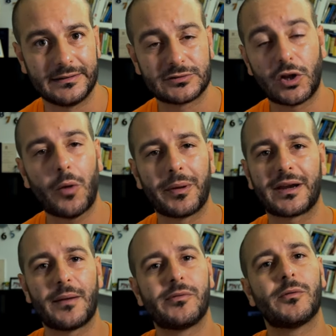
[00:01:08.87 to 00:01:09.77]
solo perché
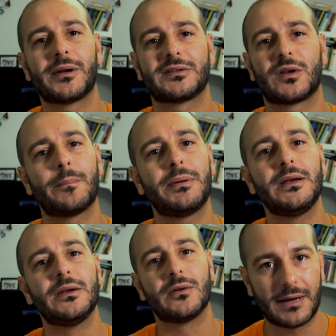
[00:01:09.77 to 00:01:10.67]
abbiamo preso la
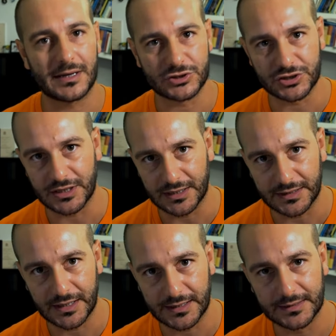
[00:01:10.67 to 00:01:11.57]
pillola magica
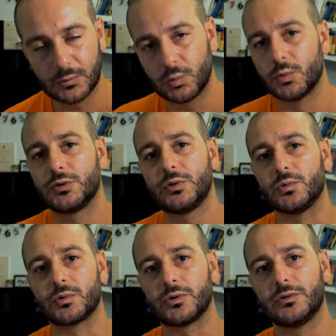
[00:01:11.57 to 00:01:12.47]
dal guru di
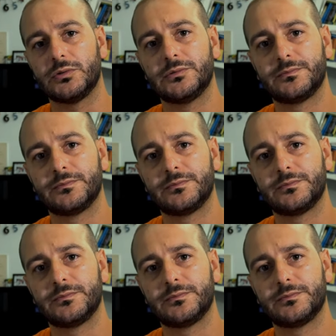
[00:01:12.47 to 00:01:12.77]
turno